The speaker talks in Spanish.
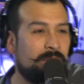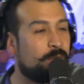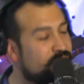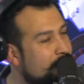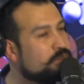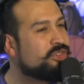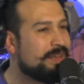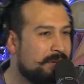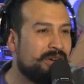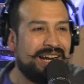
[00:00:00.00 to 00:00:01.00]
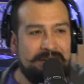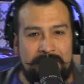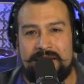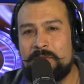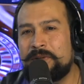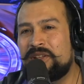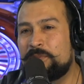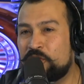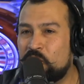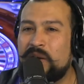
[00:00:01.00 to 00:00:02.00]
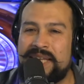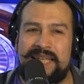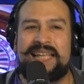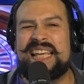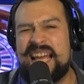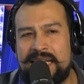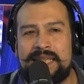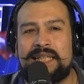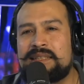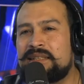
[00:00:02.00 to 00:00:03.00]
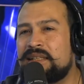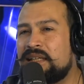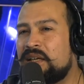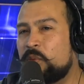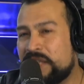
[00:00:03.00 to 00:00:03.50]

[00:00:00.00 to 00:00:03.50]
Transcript: muy famoso llamado Gran Hermano, pero demostró ahí y antes eh,